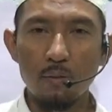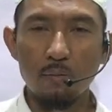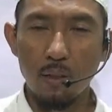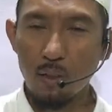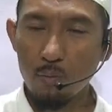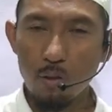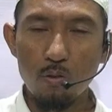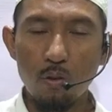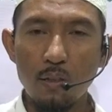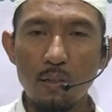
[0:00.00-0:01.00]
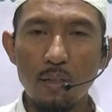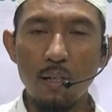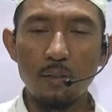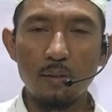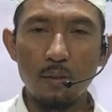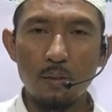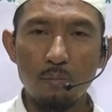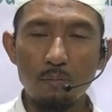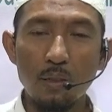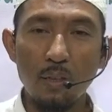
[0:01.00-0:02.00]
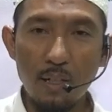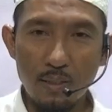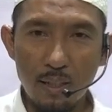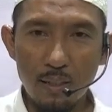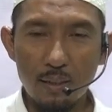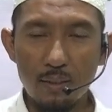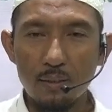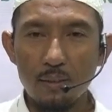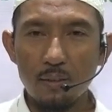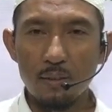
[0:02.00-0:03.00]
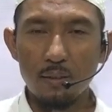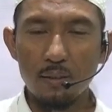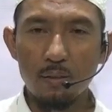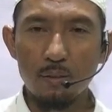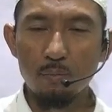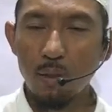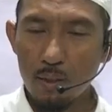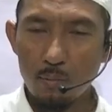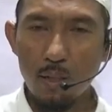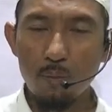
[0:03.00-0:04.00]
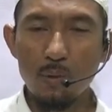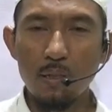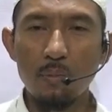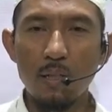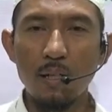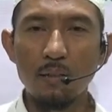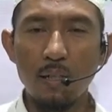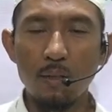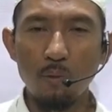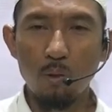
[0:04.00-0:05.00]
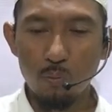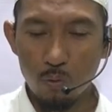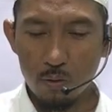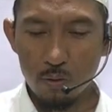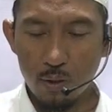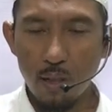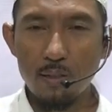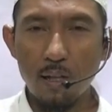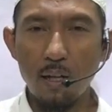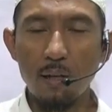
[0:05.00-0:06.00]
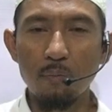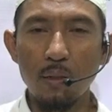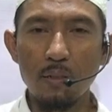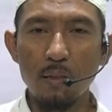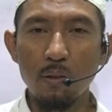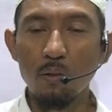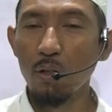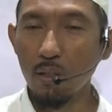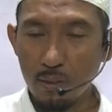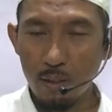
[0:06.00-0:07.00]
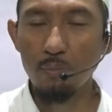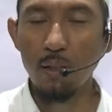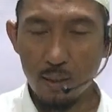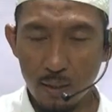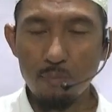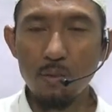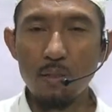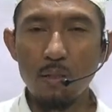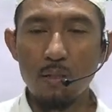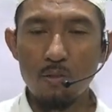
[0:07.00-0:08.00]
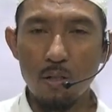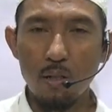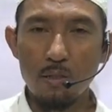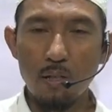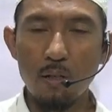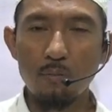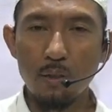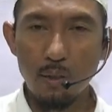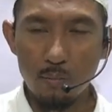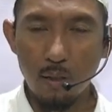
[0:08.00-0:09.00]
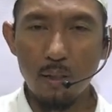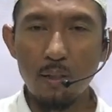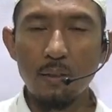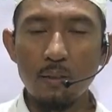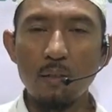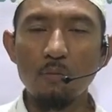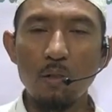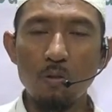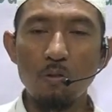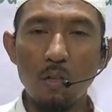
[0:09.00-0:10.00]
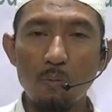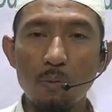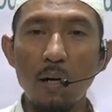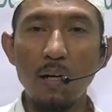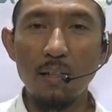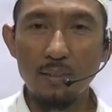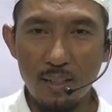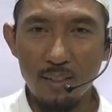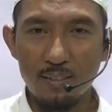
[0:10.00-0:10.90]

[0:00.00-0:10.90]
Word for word: Bahkan beliau juga tidak bertanya ya e, bagaimana penyembeliannya maupun dengan cara apa dia menggorengnya. Bahkan Nabi Shallallahu Alaihi Wasallam menerima dan beliau juga memakannya.